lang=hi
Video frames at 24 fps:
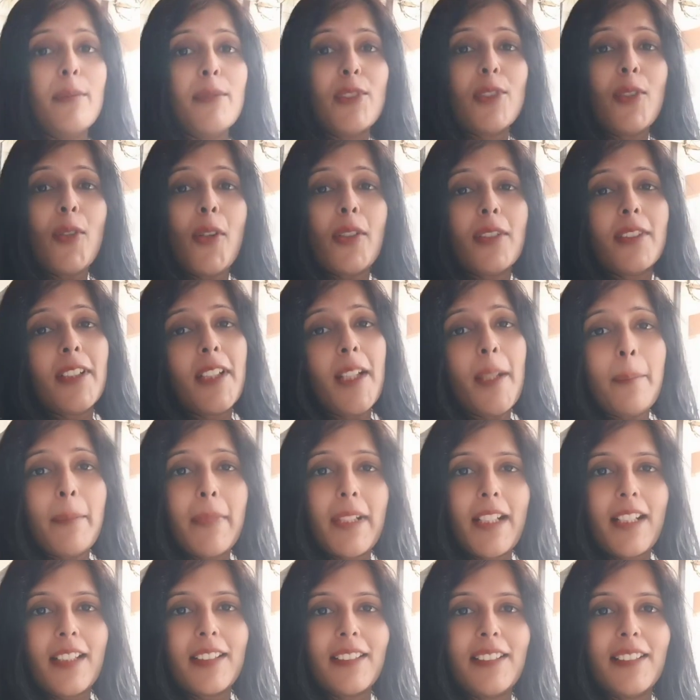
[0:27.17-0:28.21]
मुझे डॉक्टर ने
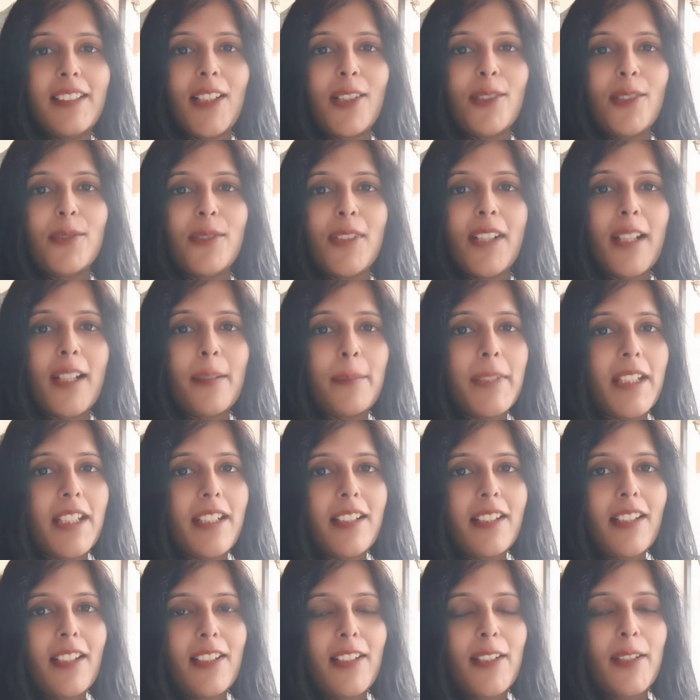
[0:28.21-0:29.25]
मना किया हुआ है
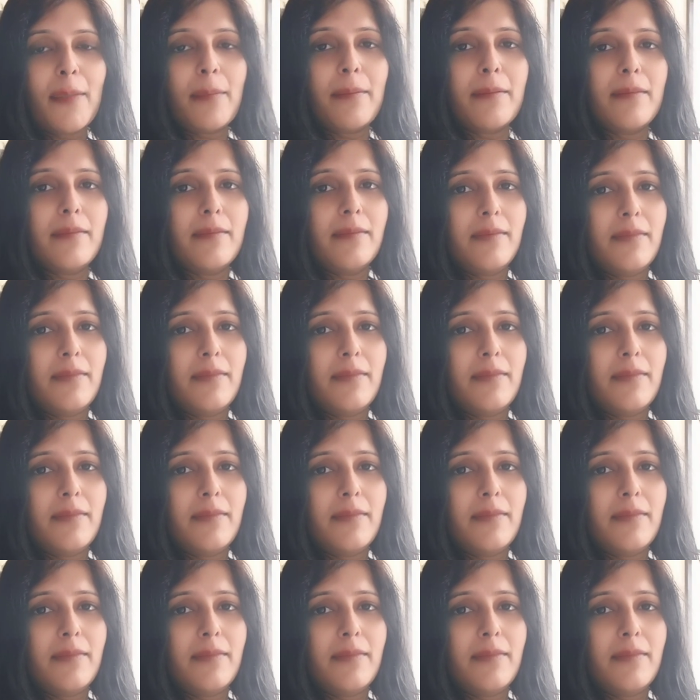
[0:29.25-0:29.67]
अभी कलर